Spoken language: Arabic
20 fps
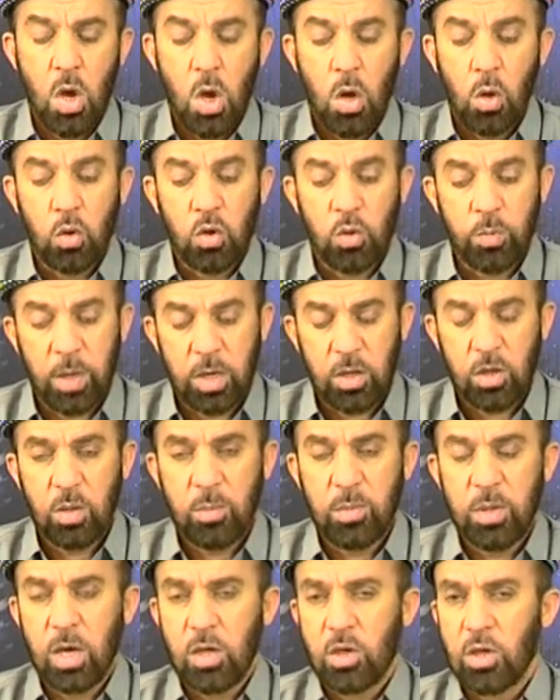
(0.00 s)
وجبرتشي
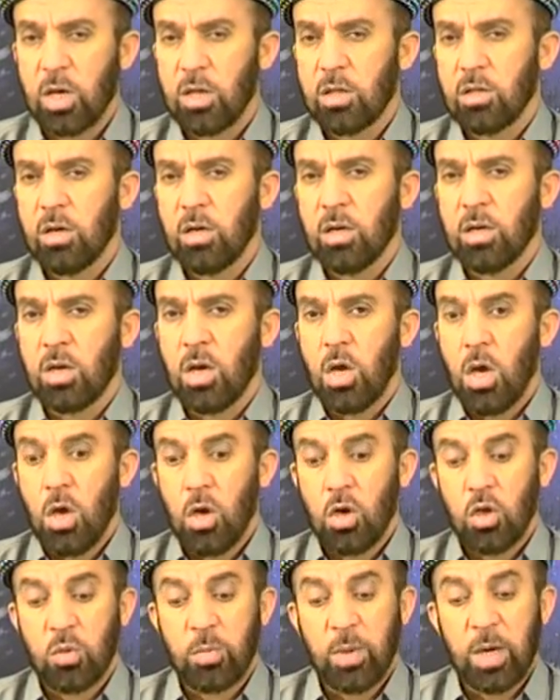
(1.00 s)
بيا الشيطان
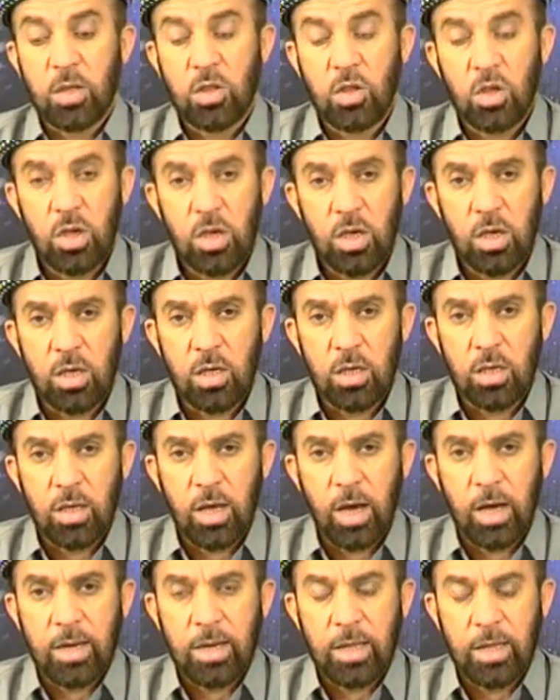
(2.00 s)
جبرتشي
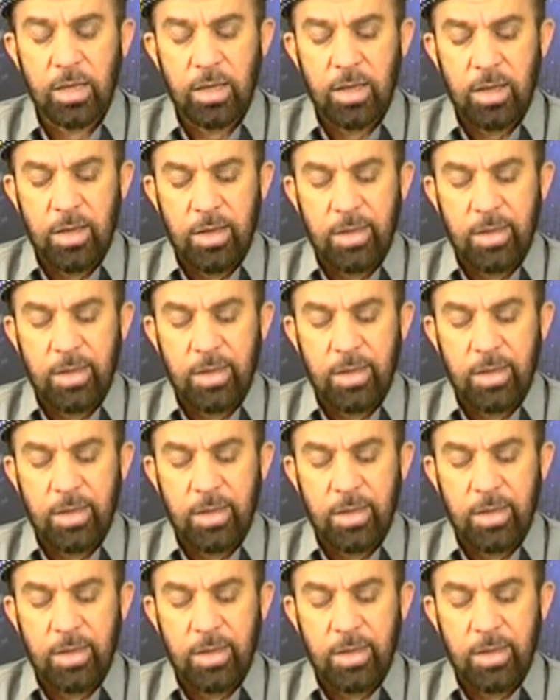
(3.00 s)
يعني